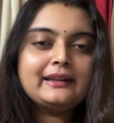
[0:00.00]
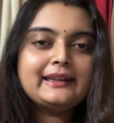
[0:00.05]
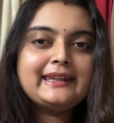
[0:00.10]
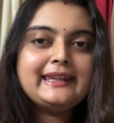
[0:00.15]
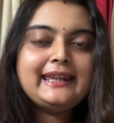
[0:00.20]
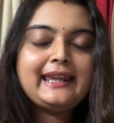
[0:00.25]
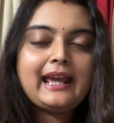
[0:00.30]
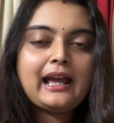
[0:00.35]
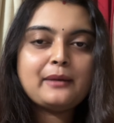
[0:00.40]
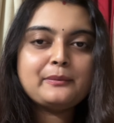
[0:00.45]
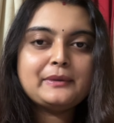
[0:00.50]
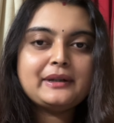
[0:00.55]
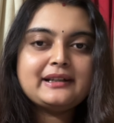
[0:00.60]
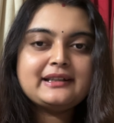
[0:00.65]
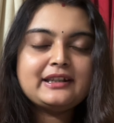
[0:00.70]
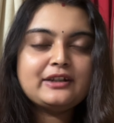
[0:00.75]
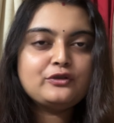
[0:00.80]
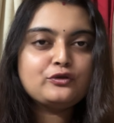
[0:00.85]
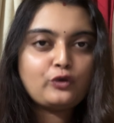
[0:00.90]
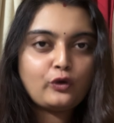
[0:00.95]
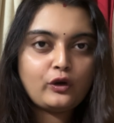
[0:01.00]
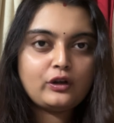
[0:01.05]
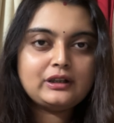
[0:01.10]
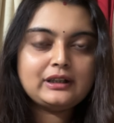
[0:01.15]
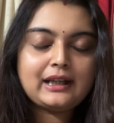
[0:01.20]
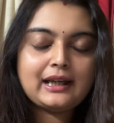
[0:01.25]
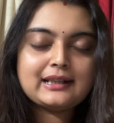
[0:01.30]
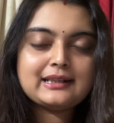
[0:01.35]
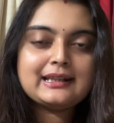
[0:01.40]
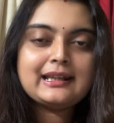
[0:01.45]
গিয়ে আমার যে
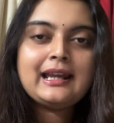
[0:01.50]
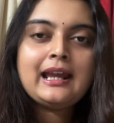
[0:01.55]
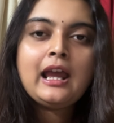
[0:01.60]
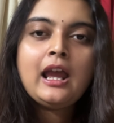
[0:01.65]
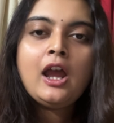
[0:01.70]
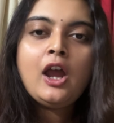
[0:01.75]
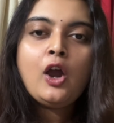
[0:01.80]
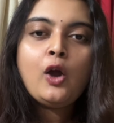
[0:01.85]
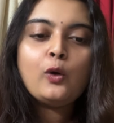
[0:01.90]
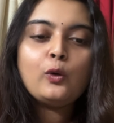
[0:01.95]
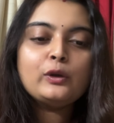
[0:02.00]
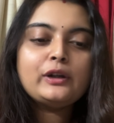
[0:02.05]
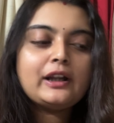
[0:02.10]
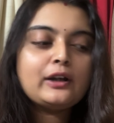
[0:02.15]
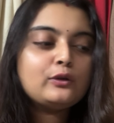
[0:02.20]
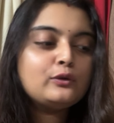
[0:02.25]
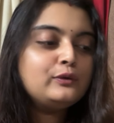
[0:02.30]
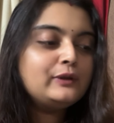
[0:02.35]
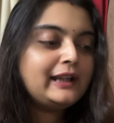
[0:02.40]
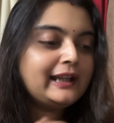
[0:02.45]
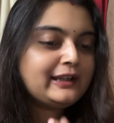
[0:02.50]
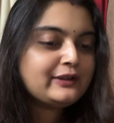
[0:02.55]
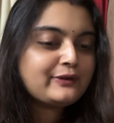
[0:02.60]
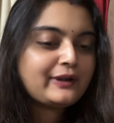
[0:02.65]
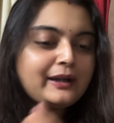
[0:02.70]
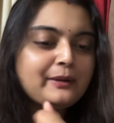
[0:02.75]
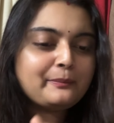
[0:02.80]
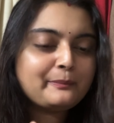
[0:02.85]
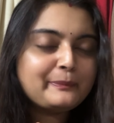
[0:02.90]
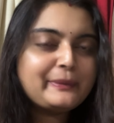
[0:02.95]
ড্রয়ারটা আছে ওটা খুলে কিছু
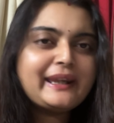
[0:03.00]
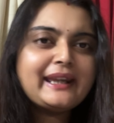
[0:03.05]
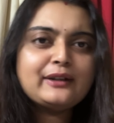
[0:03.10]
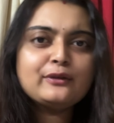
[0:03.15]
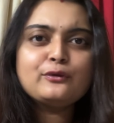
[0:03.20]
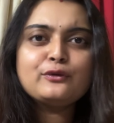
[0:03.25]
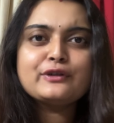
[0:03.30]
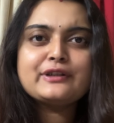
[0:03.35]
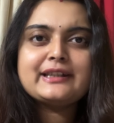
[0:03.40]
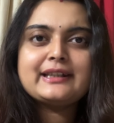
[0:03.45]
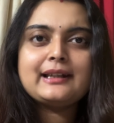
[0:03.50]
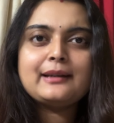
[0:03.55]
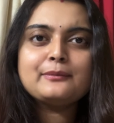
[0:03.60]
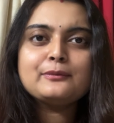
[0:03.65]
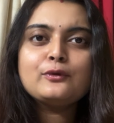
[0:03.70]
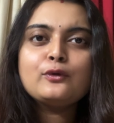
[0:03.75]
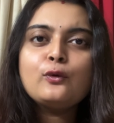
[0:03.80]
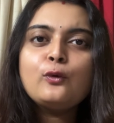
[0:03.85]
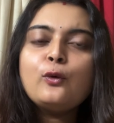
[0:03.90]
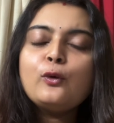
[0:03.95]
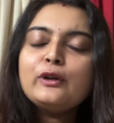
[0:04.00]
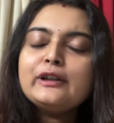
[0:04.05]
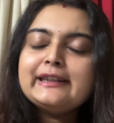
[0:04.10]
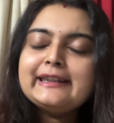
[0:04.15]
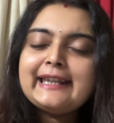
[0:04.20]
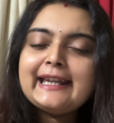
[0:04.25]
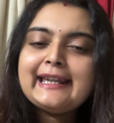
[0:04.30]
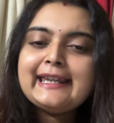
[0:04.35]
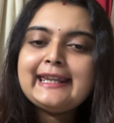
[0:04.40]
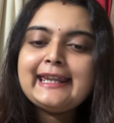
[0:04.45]
একটা বের করছিলাম
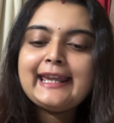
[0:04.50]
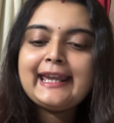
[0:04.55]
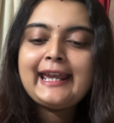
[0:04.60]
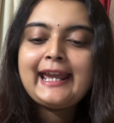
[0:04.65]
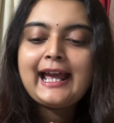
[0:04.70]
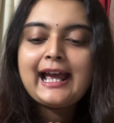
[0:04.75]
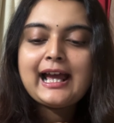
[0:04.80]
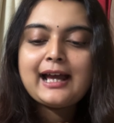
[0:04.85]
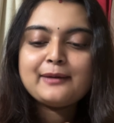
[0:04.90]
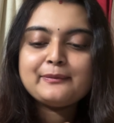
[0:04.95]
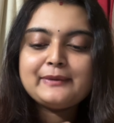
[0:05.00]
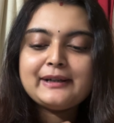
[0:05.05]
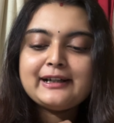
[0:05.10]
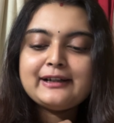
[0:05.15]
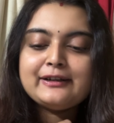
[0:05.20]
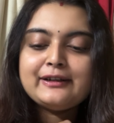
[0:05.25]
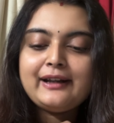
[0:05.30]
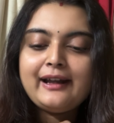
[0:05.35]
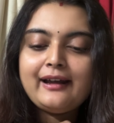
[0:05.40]
করতে গিয়ে আমার